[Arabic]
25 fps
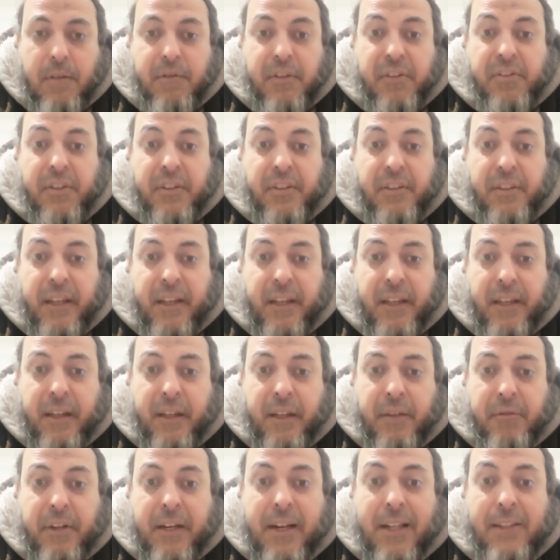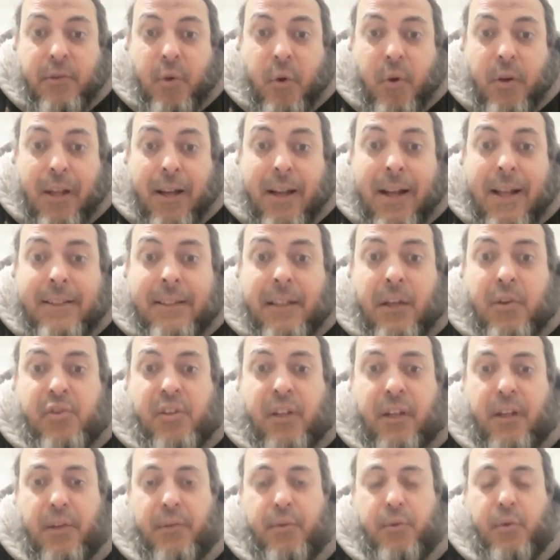فترتج فلا تغلق حتى
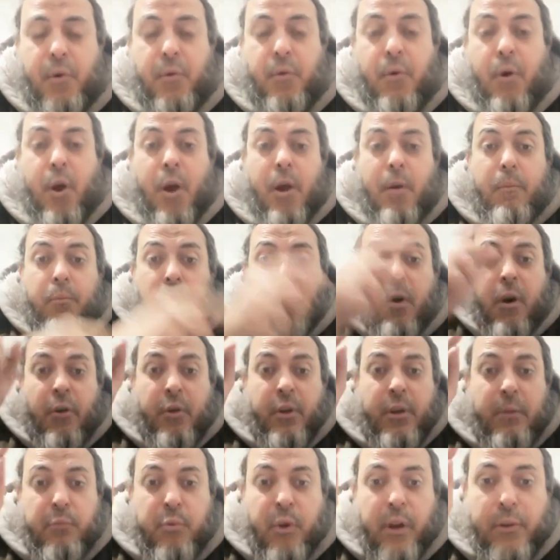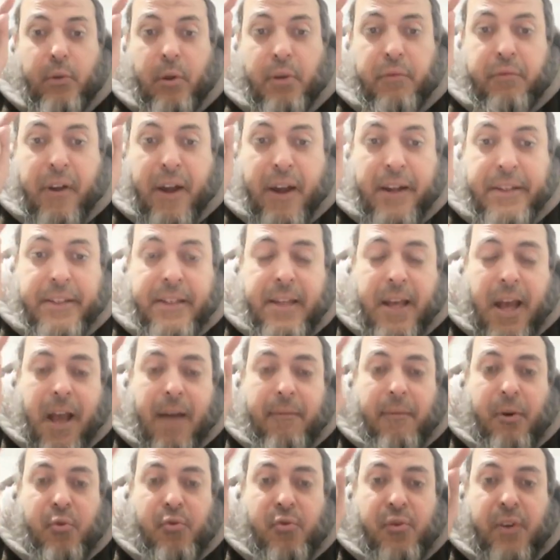يصلى الظهر وأحب وأحب أن يرفع لي
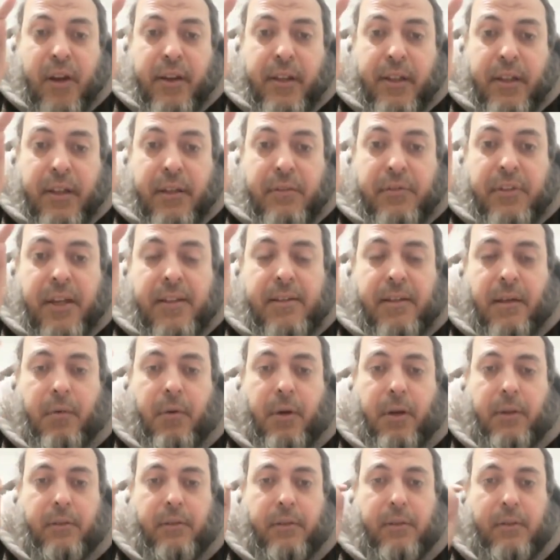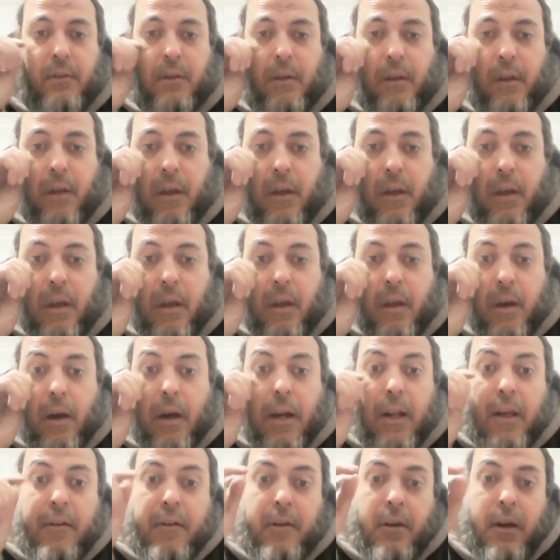عمل صالح في هذا الوقت
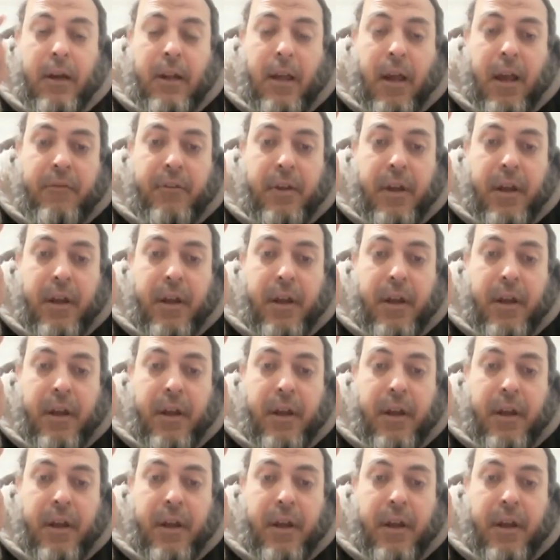قال قال